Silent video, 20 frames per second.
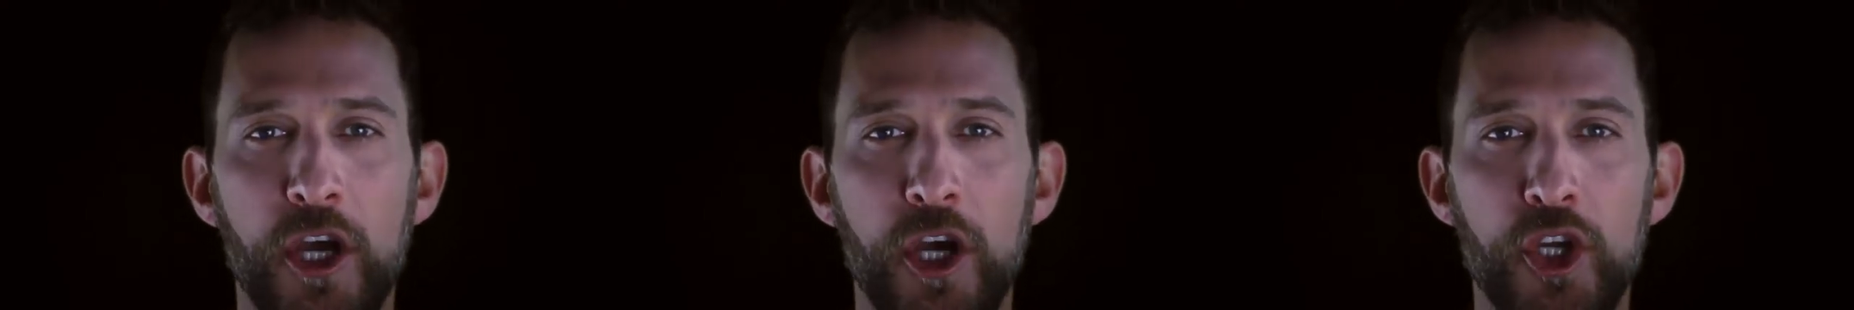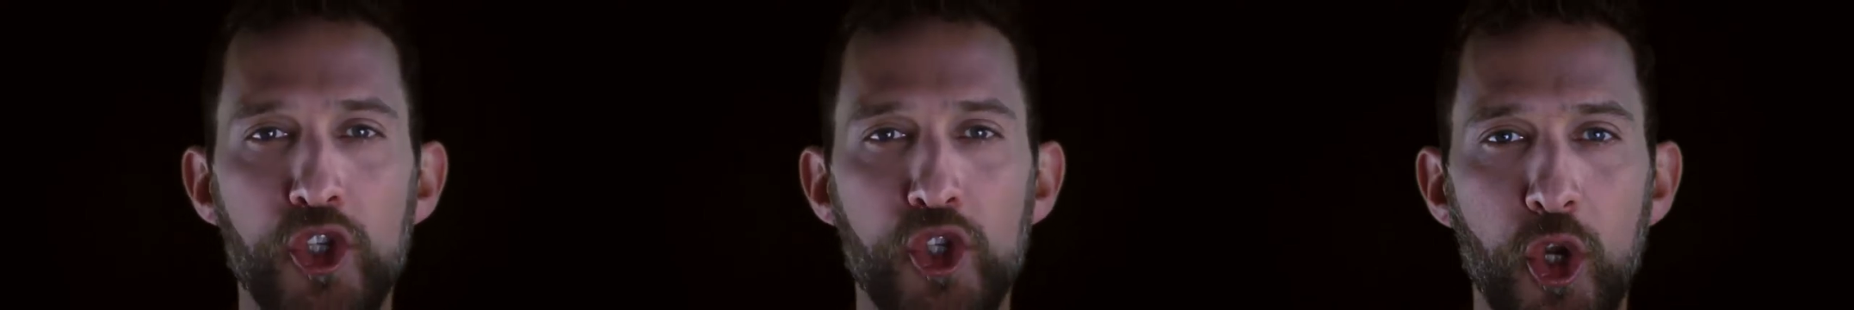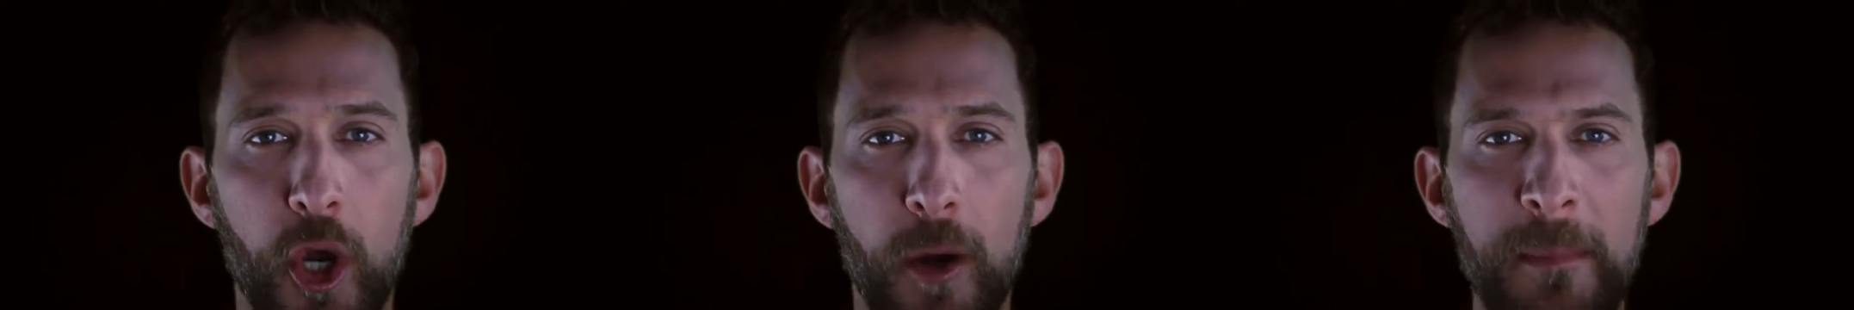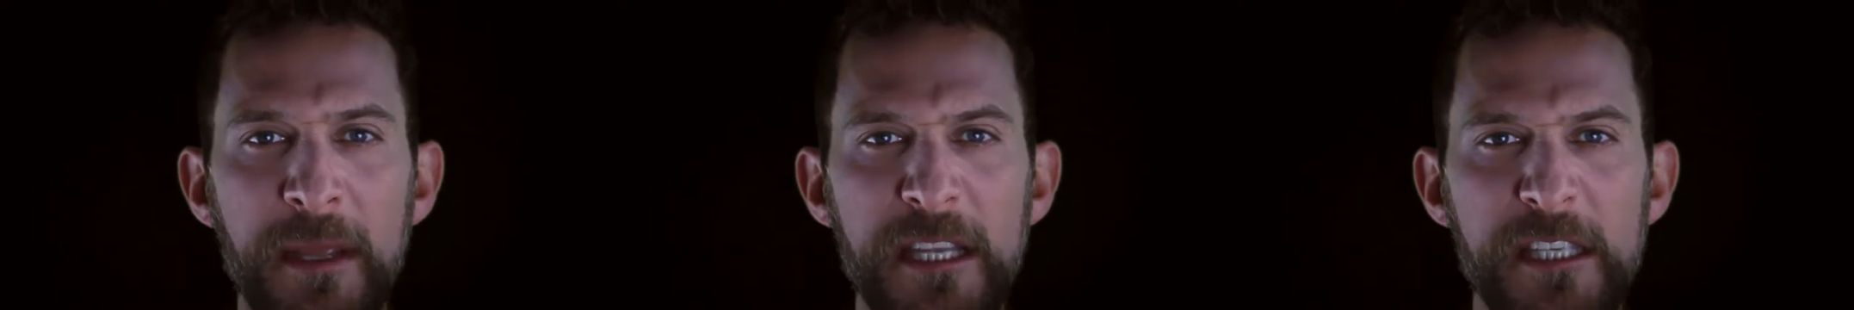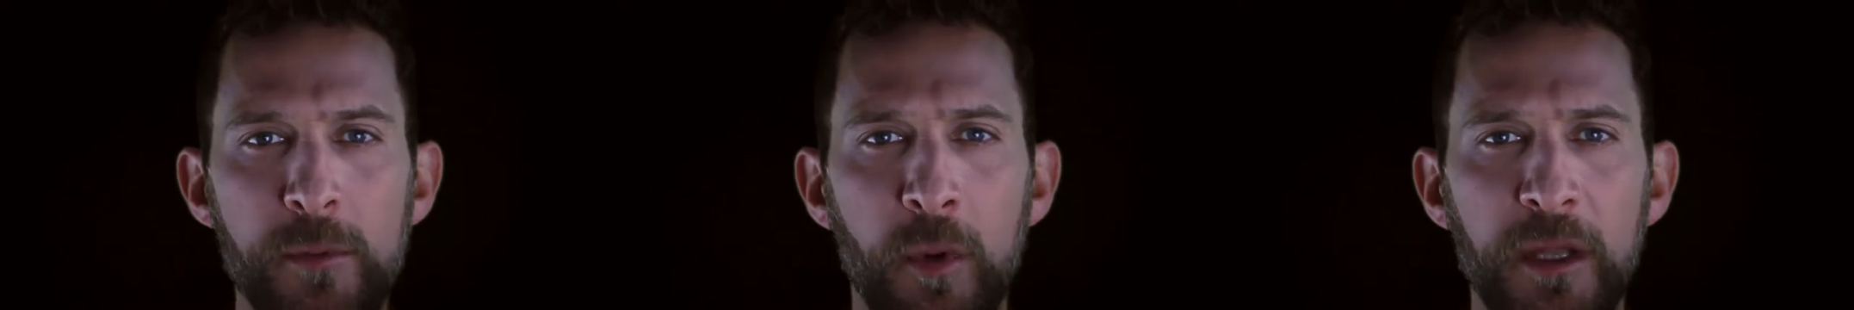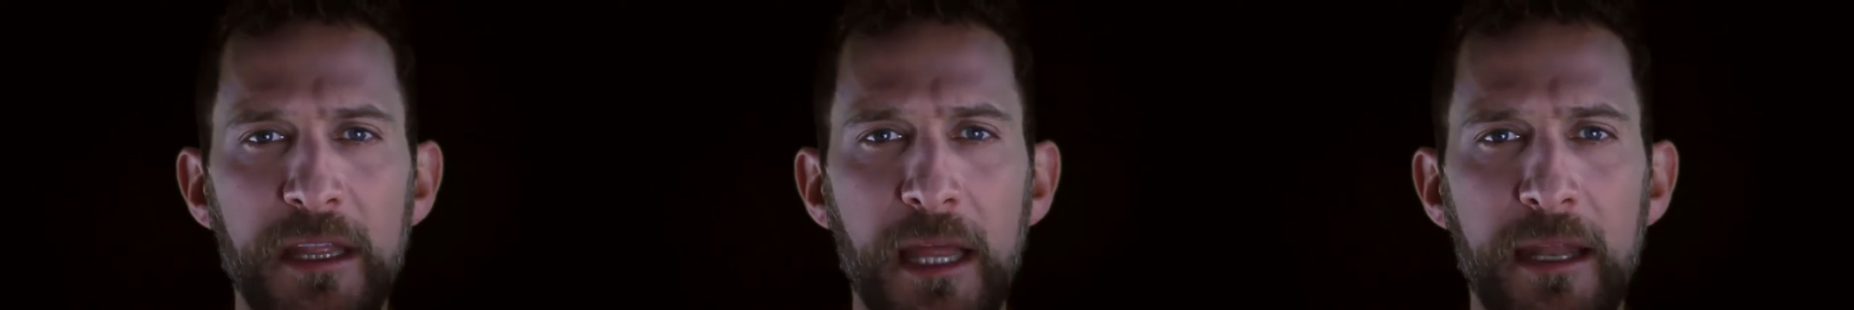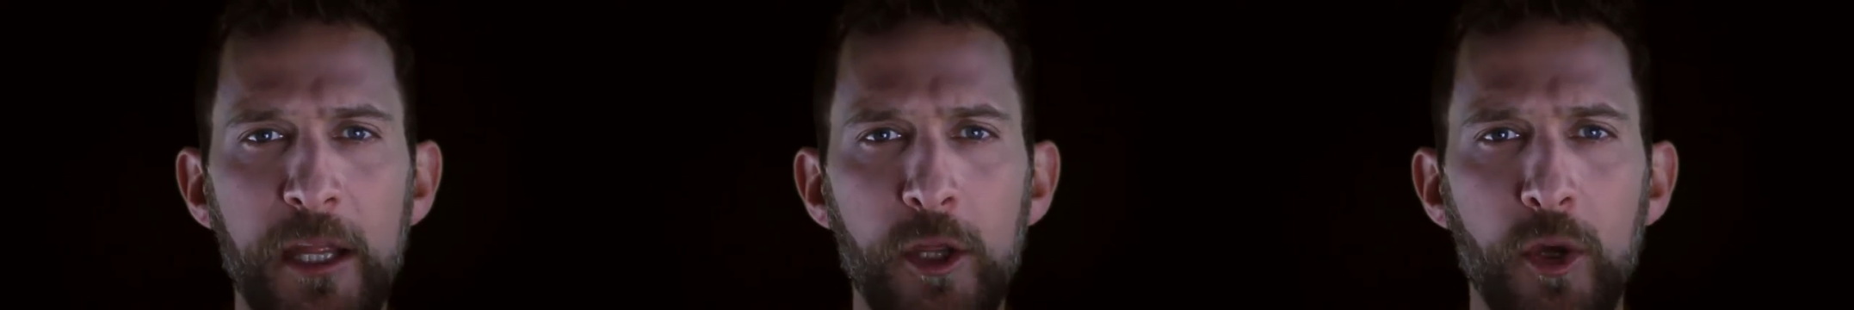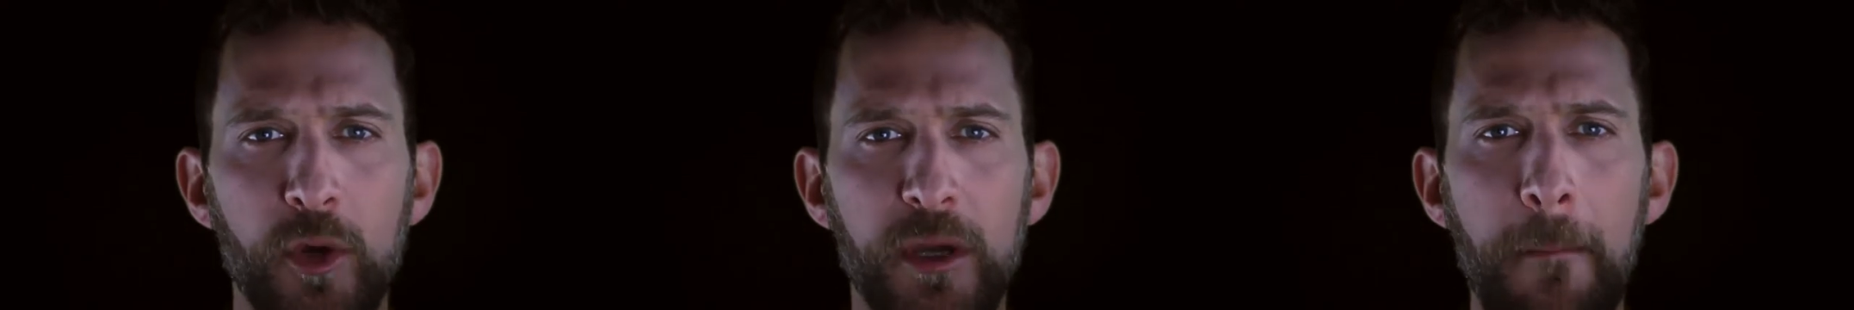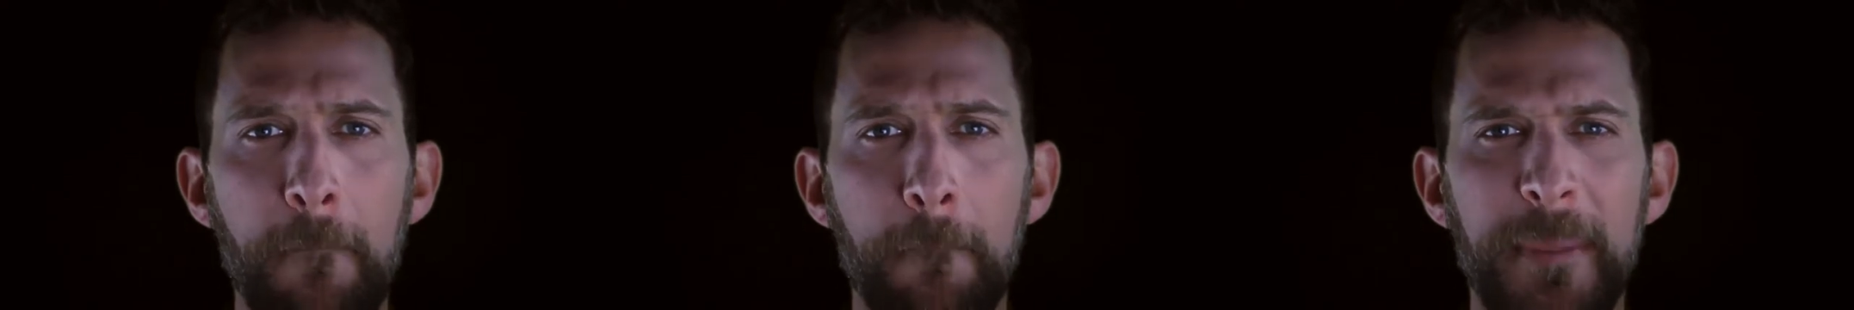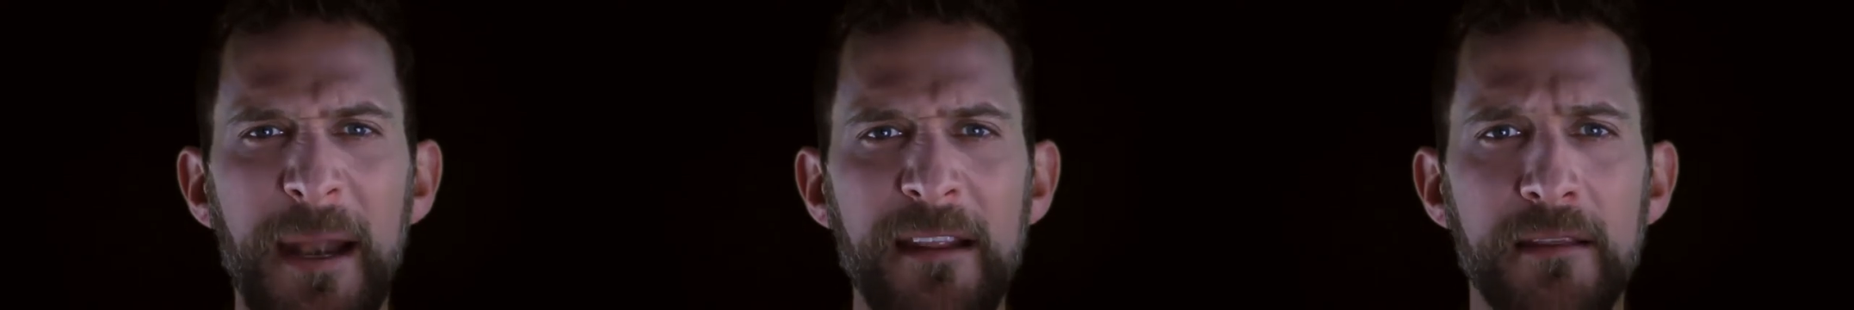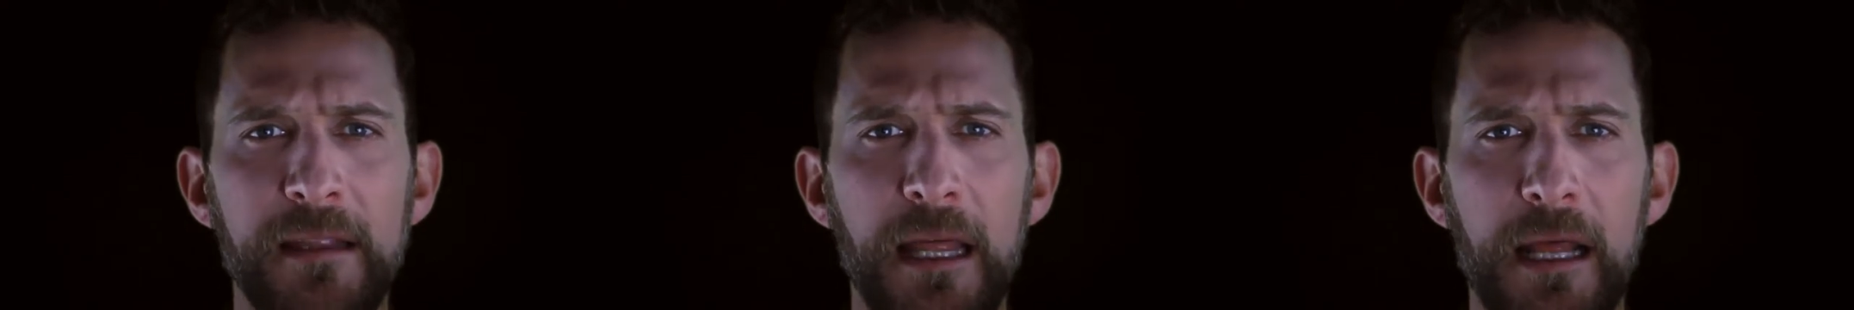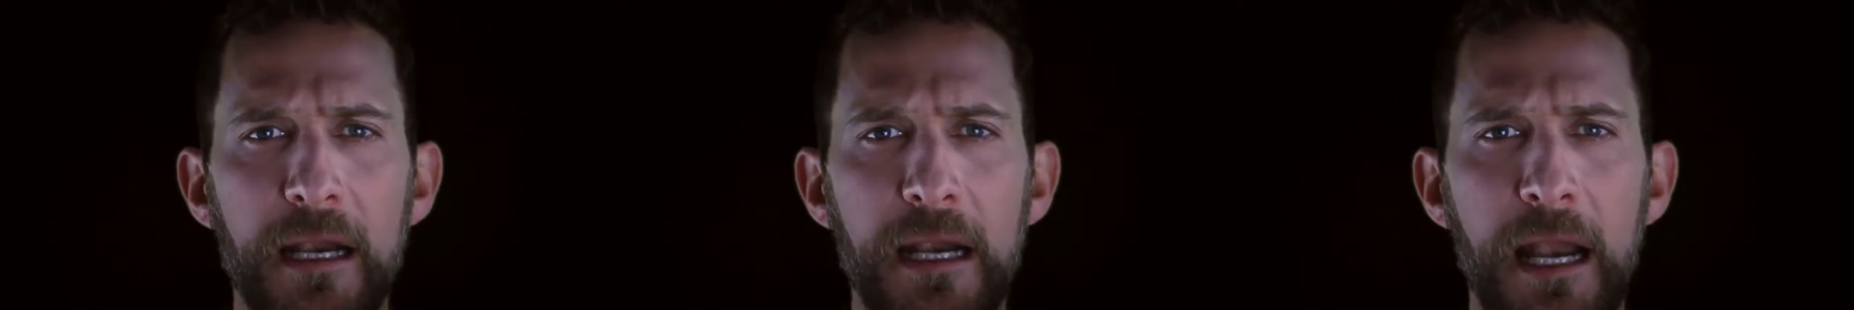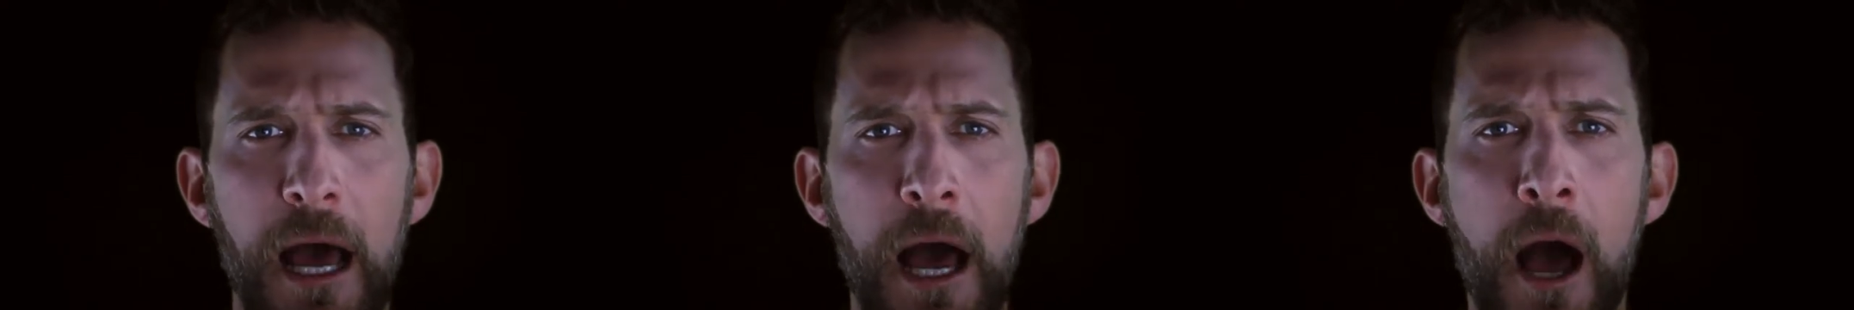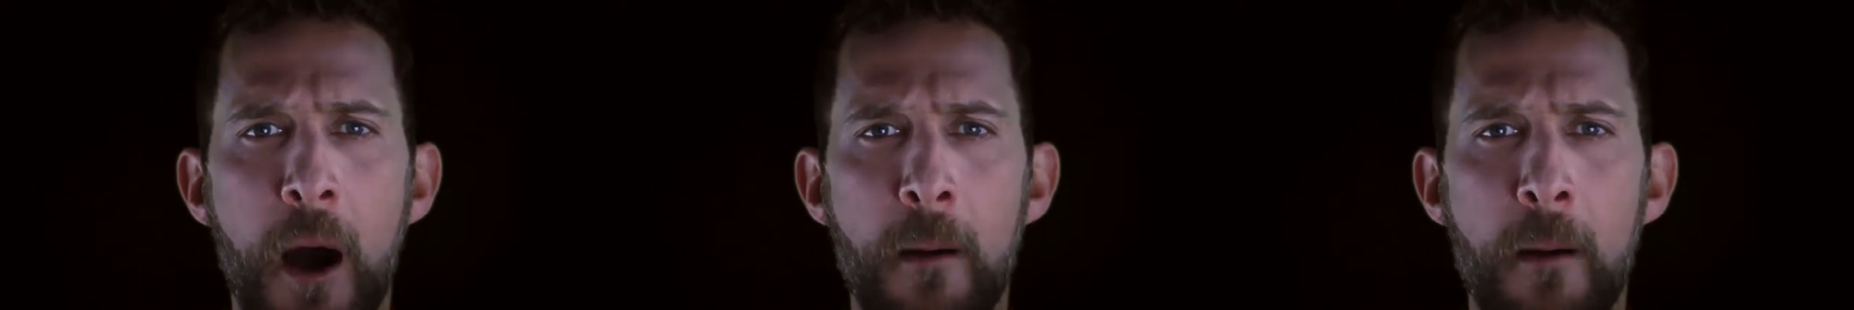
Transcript: yo mismo he tenido que emprenderla